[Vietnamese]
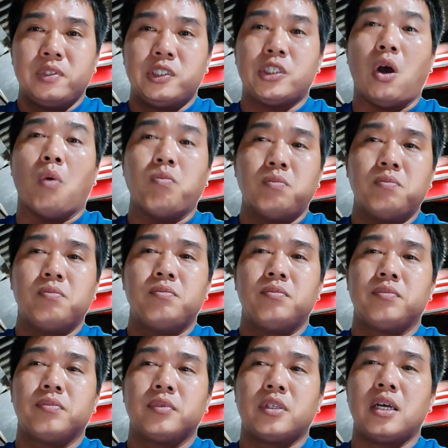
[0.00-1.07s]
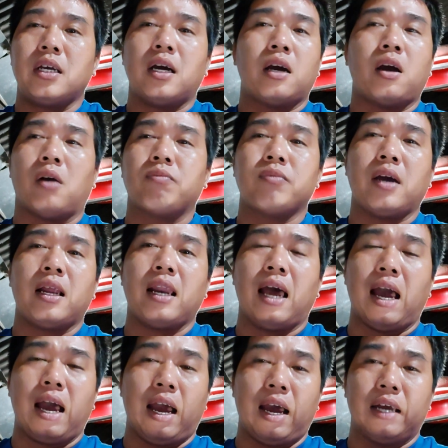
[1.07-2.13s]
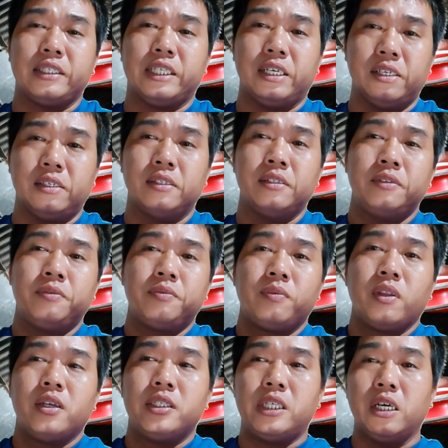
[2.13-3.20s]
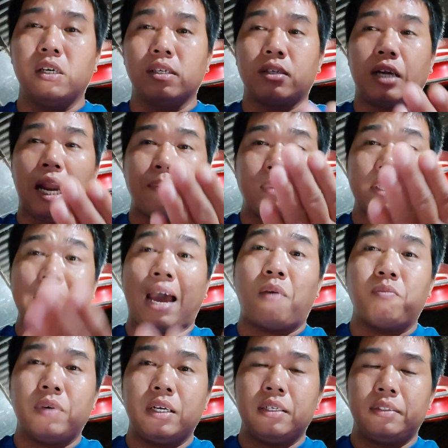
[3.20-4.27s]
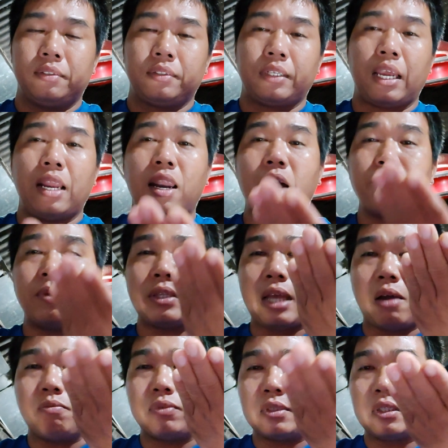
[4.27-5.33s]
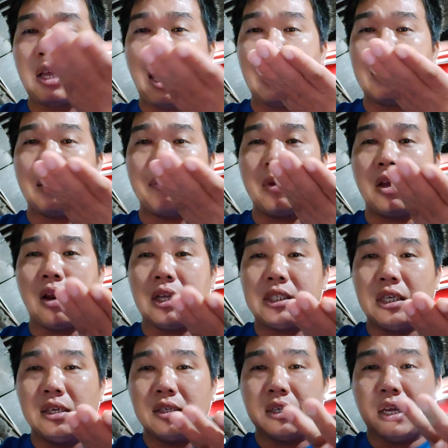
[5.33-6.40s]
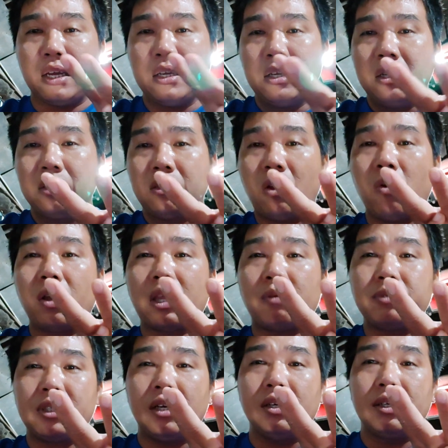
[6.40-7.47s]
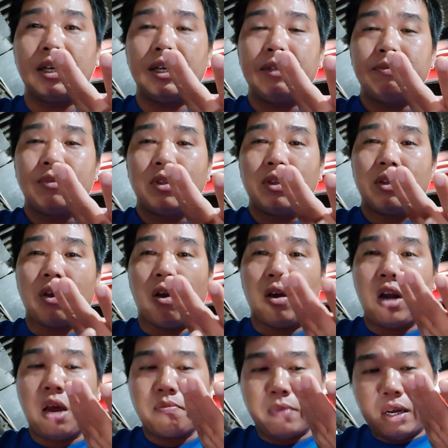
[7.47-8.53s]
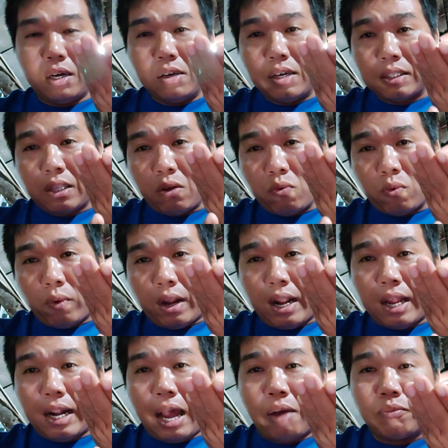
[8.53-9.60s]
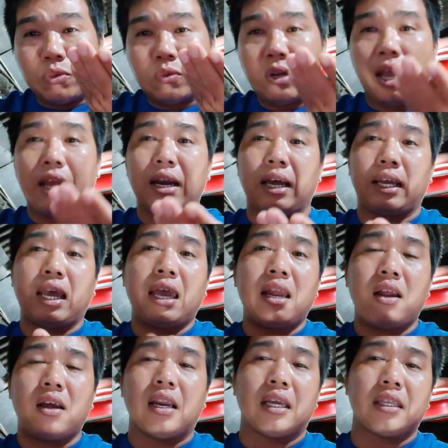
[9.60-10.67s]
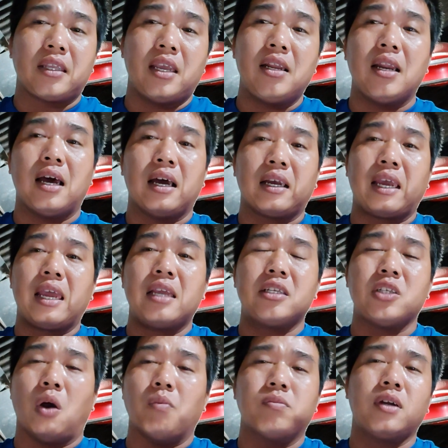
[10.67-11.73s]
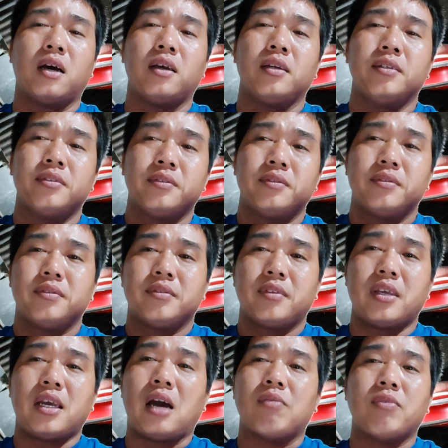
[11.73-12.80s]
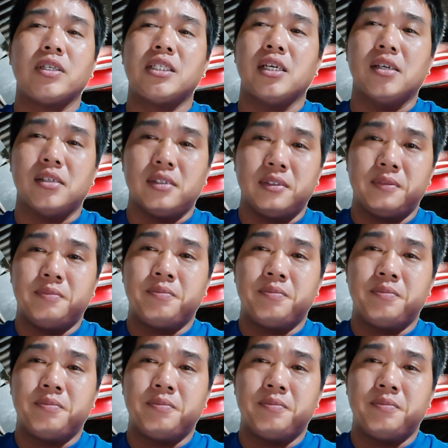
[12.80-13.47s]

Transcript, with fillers: sụn chứ không phải là xương xương nó nằm ở trong á cái lớp ở trong trên này mới gọi là xương nè tú ở trong xương á còn cái lớp mà đưa tú ngoài đây hỏng xuống đây là cái đó là chỉ là cái sụn thôi chứ không phải xương